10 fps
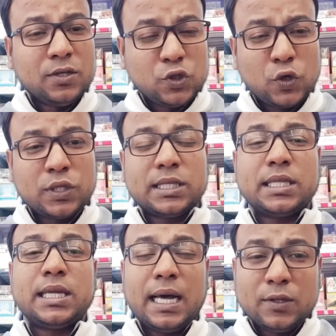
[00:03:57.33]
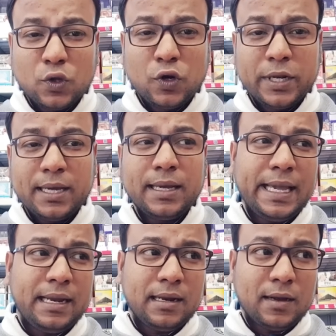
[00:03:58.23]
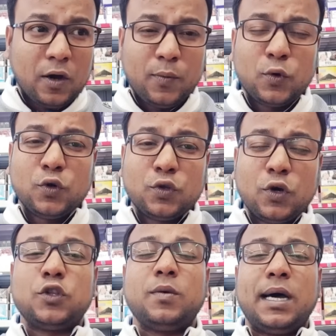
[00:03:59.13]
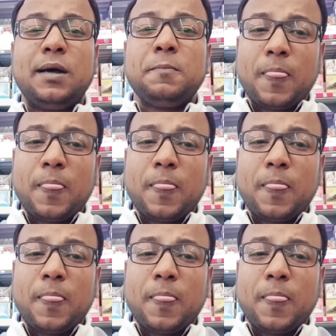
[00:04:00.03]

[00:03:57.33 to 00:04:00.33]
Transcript: জনতা তাদের আন্দোলনে এই অবরোধ অথবা